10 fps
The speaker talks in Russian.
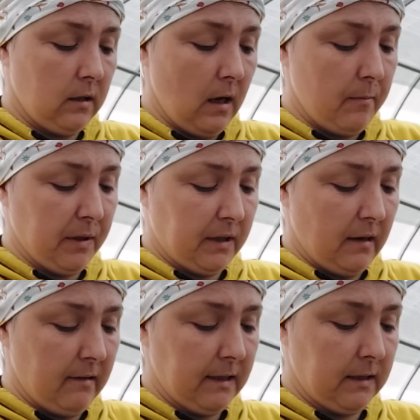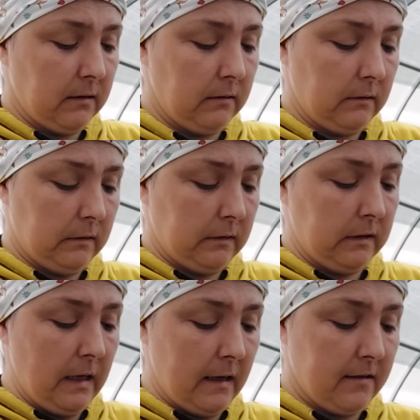я пыталась
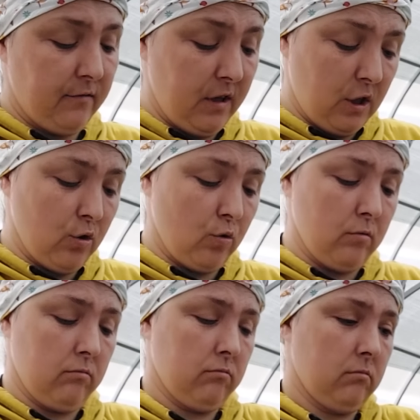снять видео.